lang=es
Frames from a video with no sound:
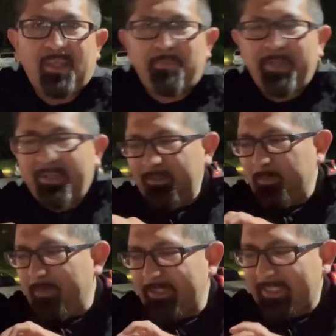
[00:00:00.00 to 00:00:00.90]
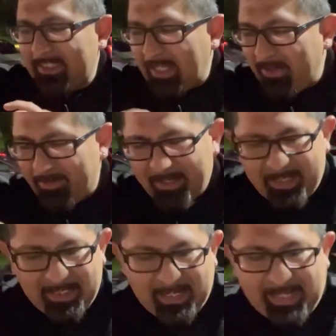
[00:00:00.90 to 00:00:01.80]
amigos, pues es la
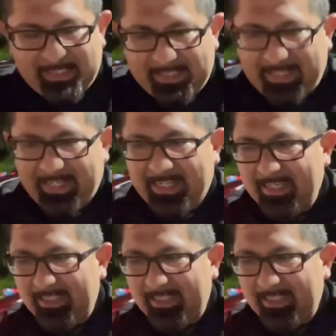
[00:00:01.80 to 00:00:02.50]
hora de la cena.